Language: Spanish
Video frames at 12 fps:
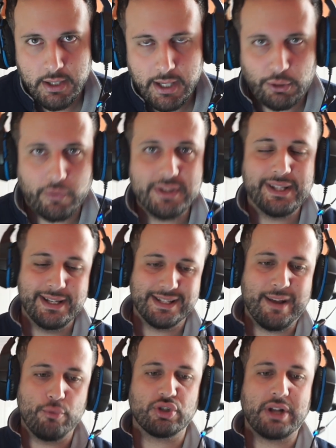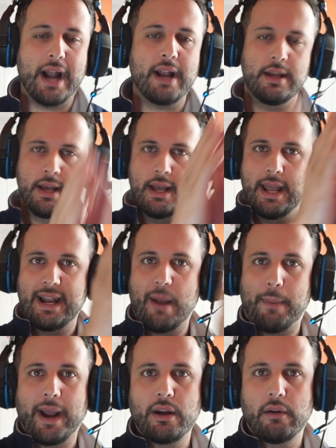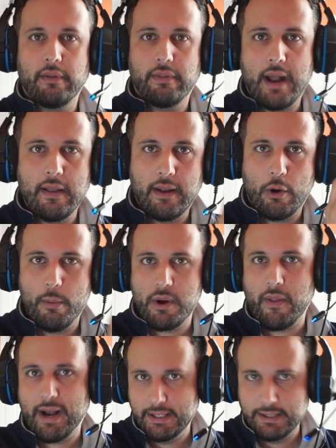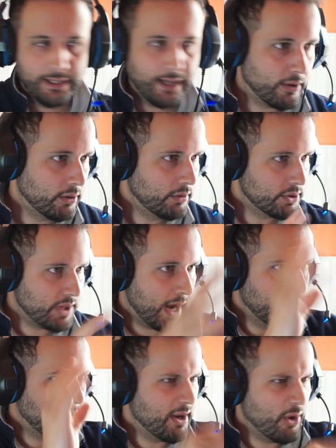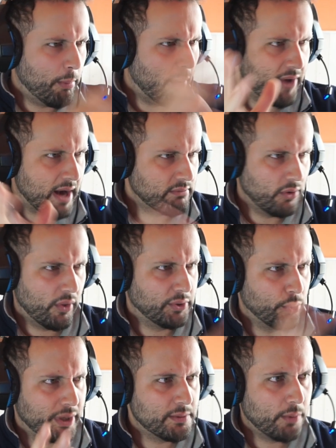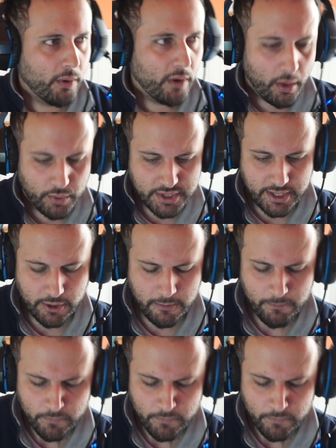Entonces tienes que buscar en la página oficial del gobierno de Argentina, ¿no? O sea, ahí, ahí lo pondrá, o de turismo o algo así, ¿no?